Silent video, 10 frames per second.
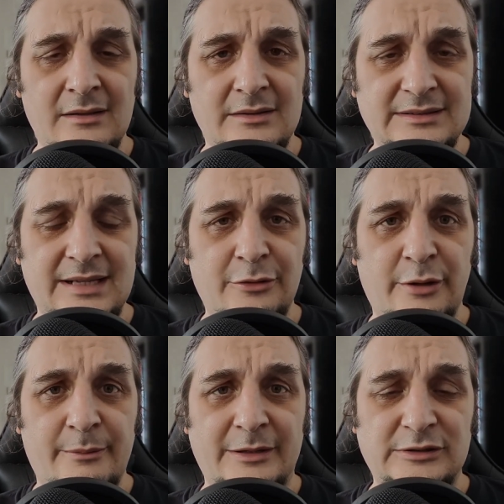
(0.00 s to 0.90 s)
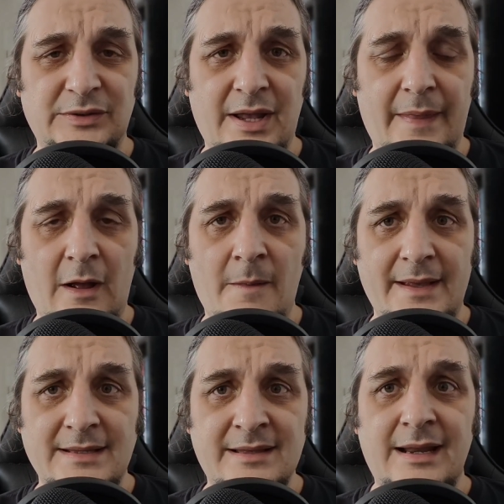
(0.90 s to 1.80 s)
To jest gra, która ma już swoje lata,
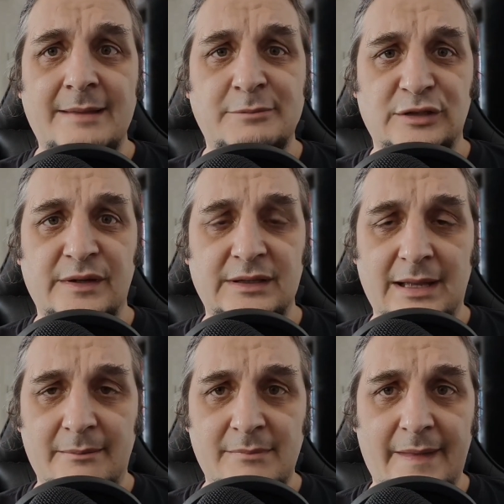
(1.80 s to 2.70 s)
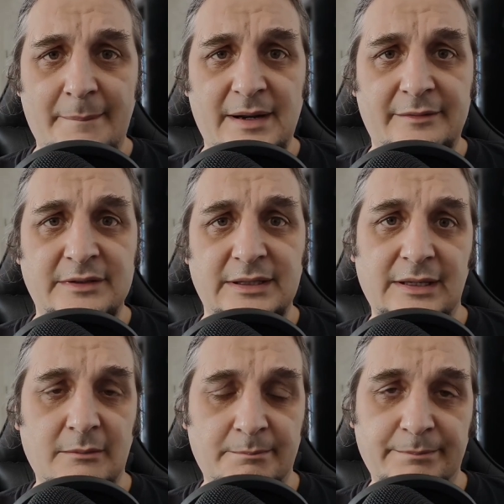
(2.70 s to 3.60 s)
ona jest dalej prześwietna, ma
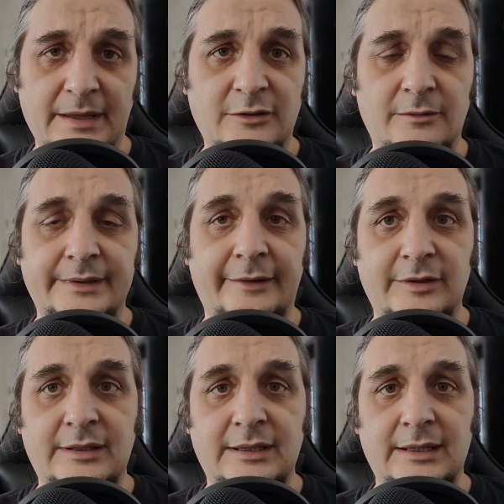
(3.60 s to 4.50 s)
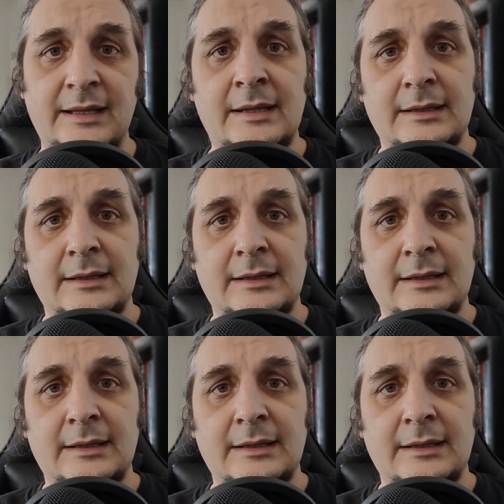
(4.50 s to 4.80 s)
naprawdę piękną grafikę.